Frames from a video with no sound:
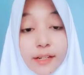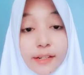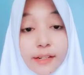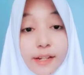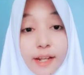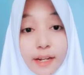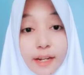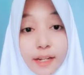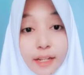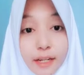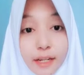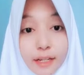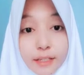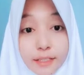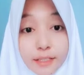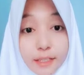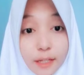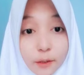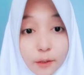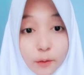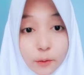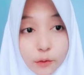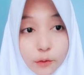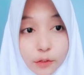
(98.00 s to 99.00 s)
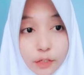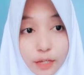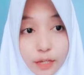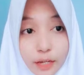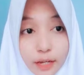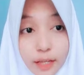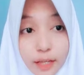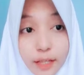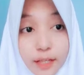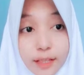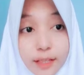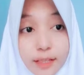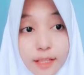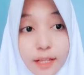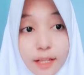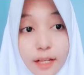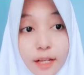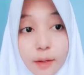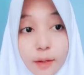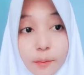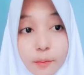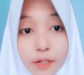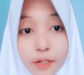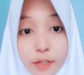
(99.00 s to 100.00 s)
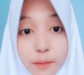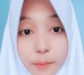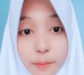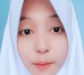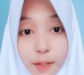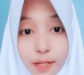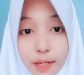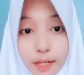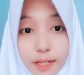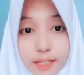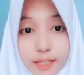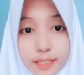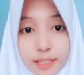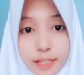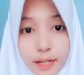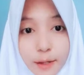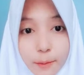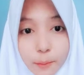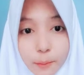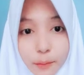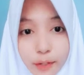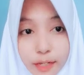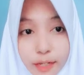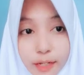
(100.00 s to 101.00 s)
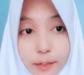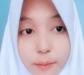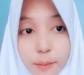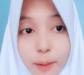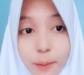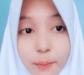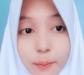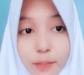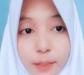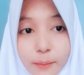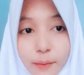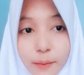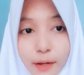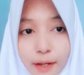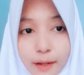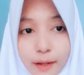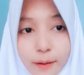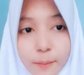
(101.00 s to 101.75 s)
dan yang satunya 3 prima sampai 5 prima.